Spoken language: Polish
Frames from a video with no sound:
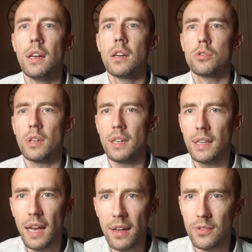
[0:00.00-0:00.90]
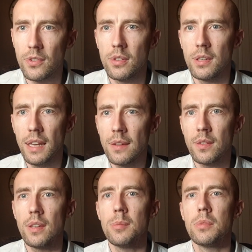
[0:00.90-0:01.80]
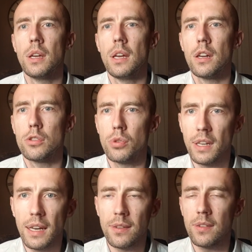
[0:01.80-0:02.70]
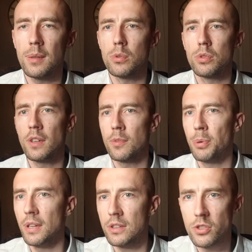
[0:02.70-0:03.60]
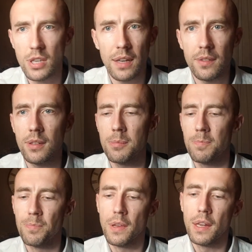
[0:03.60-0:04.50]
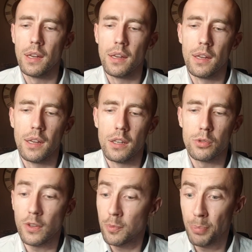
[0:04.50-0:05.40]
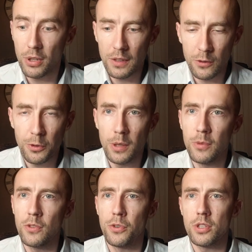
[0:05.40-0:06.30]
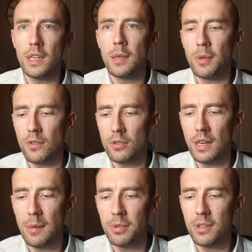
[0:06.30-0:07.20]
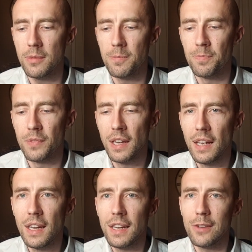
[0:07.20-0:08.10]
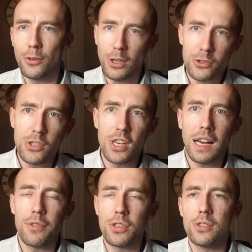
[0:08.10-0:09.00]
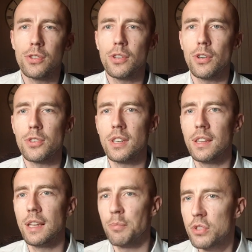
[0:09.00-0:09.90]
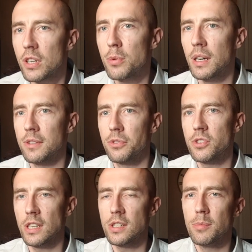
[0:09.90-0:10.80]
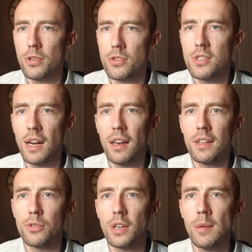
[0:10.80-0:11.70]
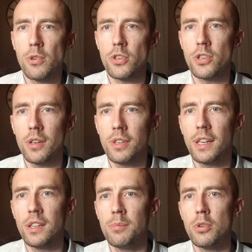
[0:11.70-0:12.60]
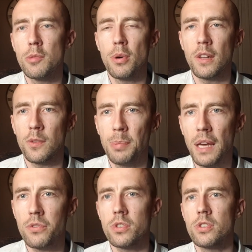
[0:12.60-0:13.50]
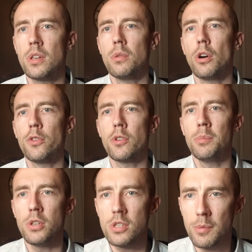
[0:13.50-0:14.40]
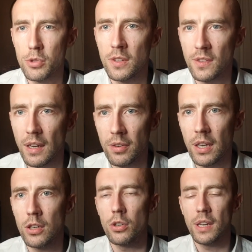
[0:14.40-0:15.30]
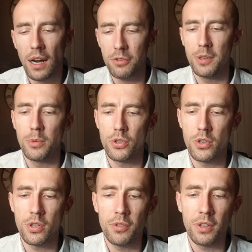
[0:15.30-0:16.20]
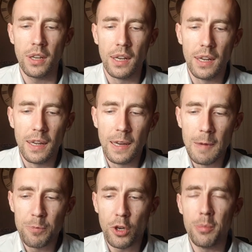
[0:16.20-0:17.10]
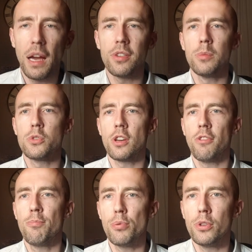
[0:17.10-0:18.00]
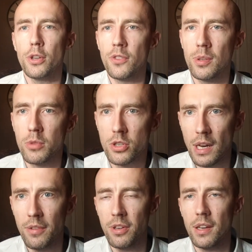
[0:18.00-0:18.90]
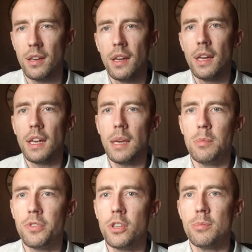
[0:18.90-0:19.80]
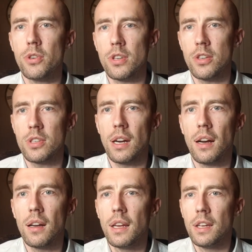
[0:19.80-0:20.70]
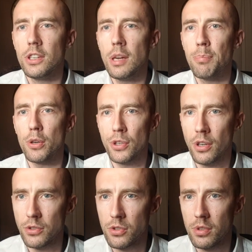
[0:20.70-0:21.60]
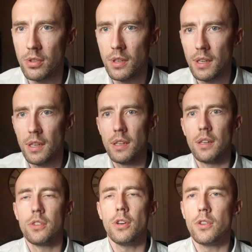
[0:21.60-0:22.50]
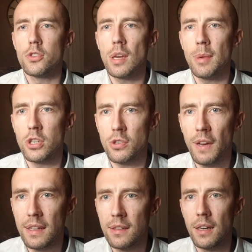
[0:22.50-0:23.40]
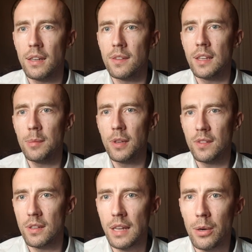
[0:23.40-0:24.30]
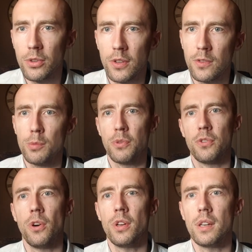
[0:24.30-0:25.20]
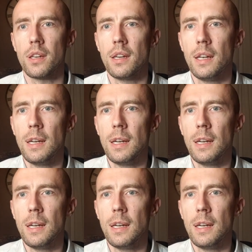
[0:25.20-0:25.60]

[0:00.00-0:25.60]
który jest, jestem, który jestem, który jest ponad czasem, który jest ponad swoim stworzeniem, jest odrębny. I co jeszcze ciekawsze, to to, że na przykład w trzecim rozdziale drugiej Mojżeszowej, kiedy Bóg po raz pierwszy się osobiście przedstawia jako Jahwe Mojżeszowi, to objawia mu się w płonącym krzewie i mówi do Mojżesza: Nie podchodź, to jest ziemia święta i zdejmij sandały ze stóp swoich.